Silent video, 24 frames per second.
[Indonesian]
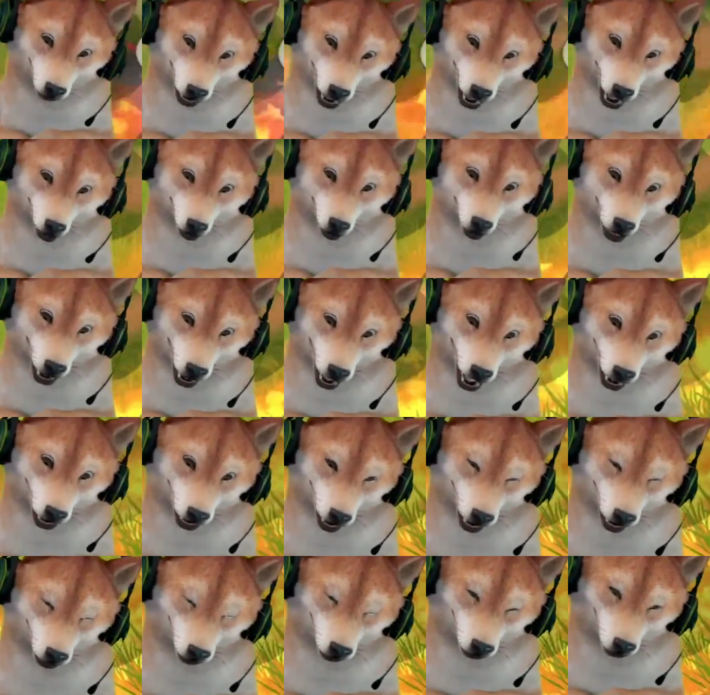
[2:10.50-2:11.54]
itu
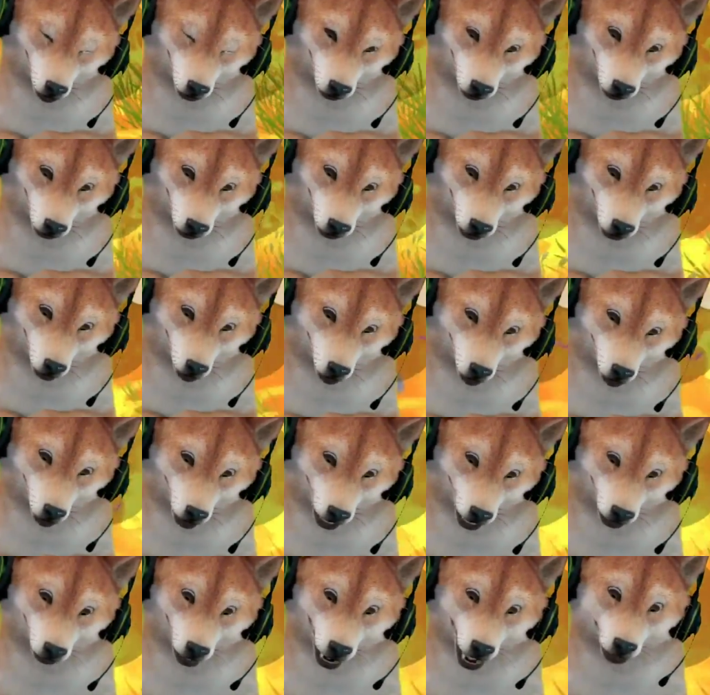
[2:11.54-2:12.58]
kayak eh,
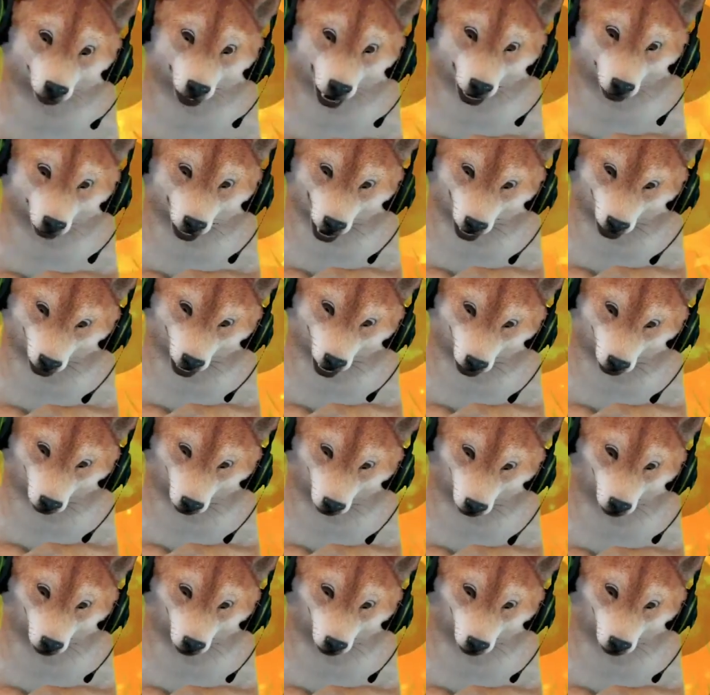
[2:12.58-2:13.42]
nggak uh, ada ya